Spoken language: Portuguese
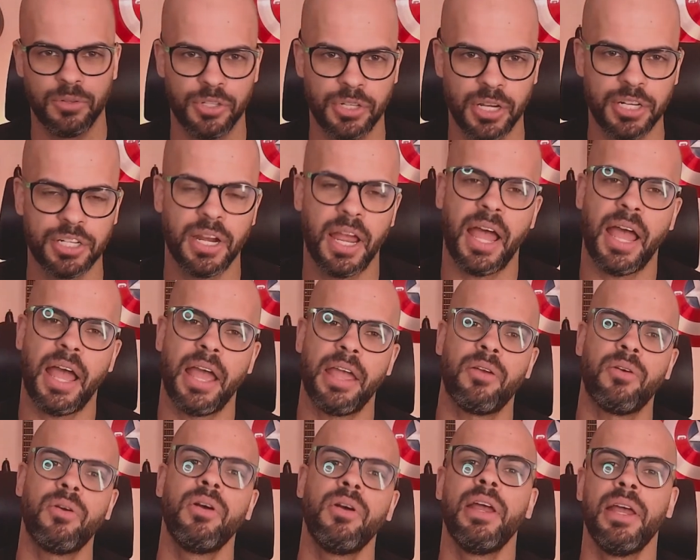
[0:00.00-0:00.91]
de
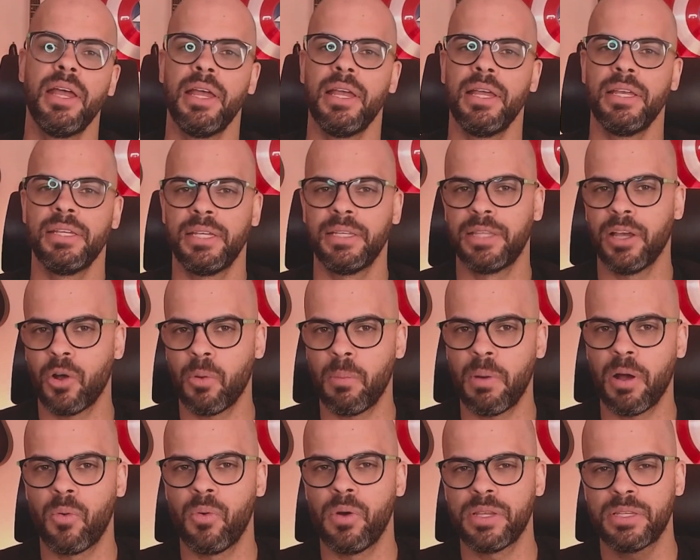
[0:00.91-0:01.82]
Agile, se tem
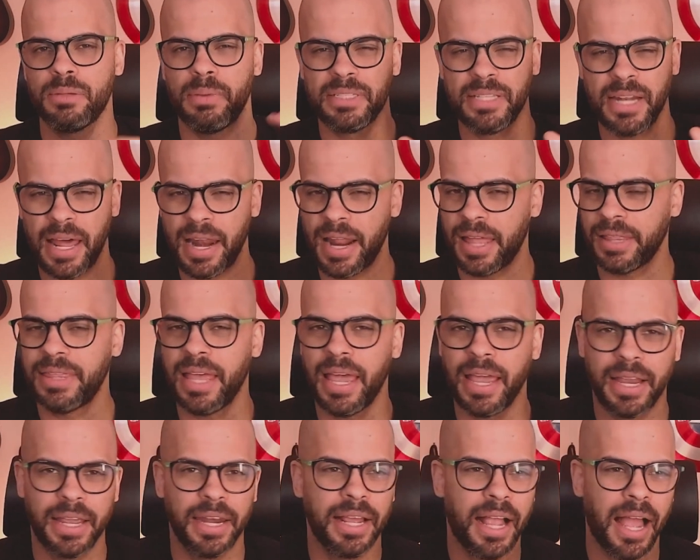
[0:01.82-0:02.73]
alguma coisa. Mas na área
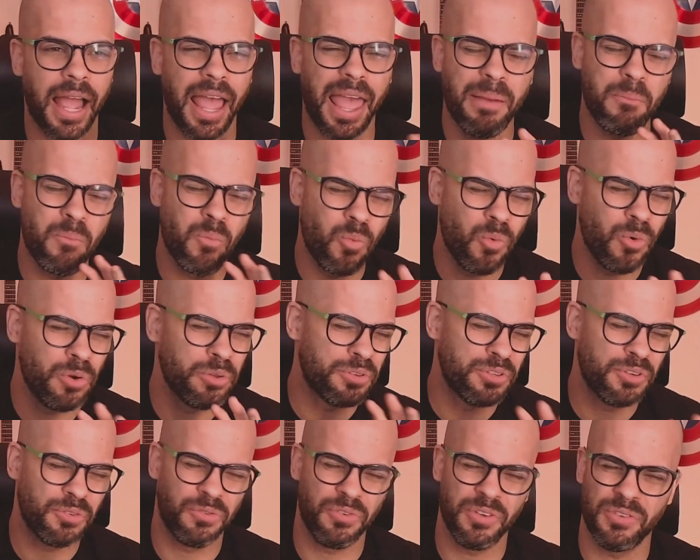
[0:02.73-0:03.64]
técnica é
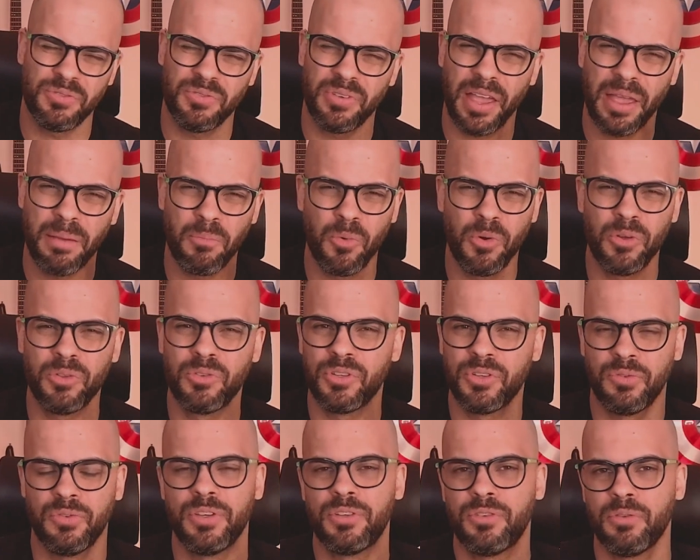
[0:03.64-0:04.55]
muito difícil, é muito
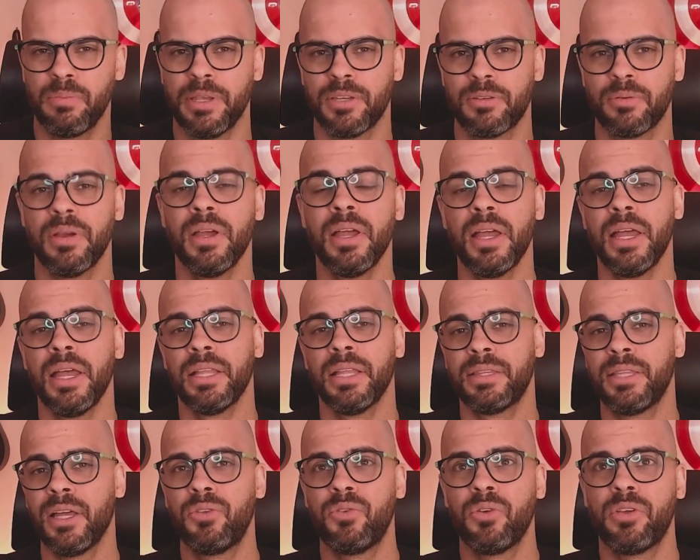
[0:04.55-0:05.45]
difícil mesmo.
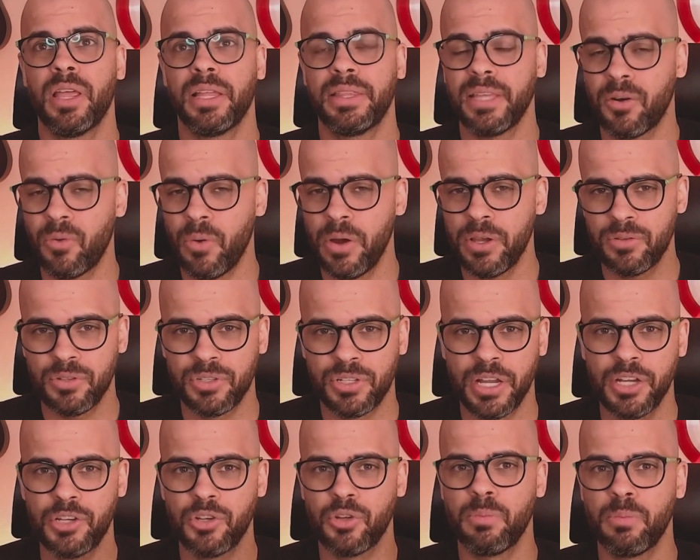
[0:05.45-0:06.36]
Tanto que até conheço
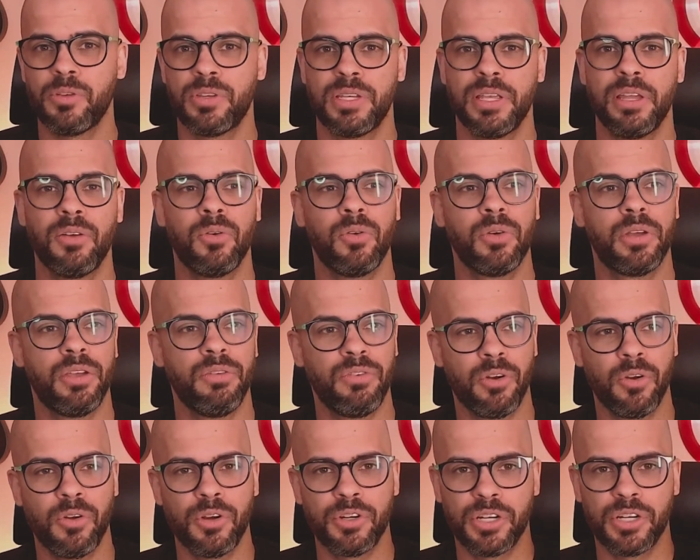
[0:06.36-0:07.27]
gente no meu círculo que
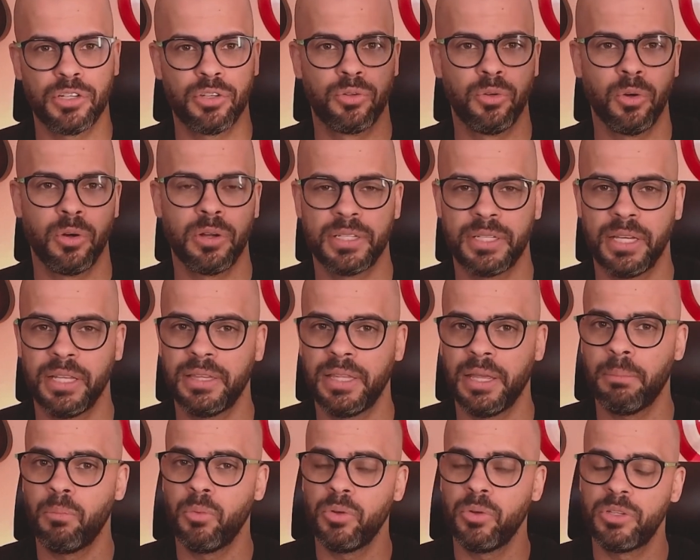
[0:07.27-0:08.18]
virou gestor sem
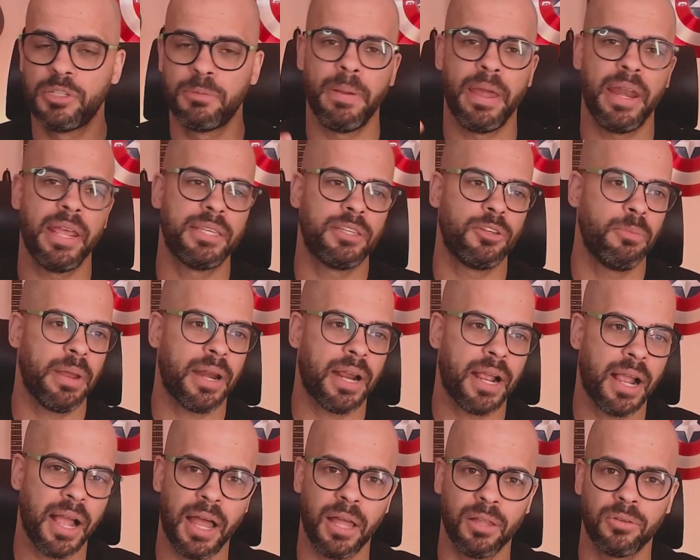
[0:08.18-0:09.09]
ter muita experiência no
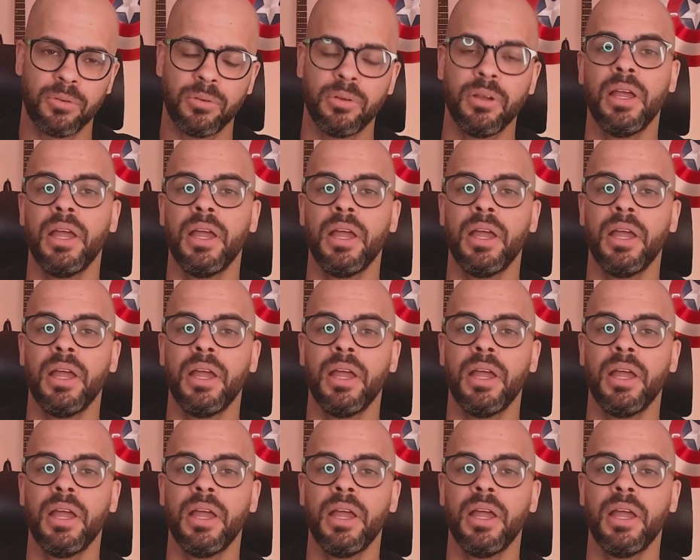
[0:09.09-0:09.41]
mercado.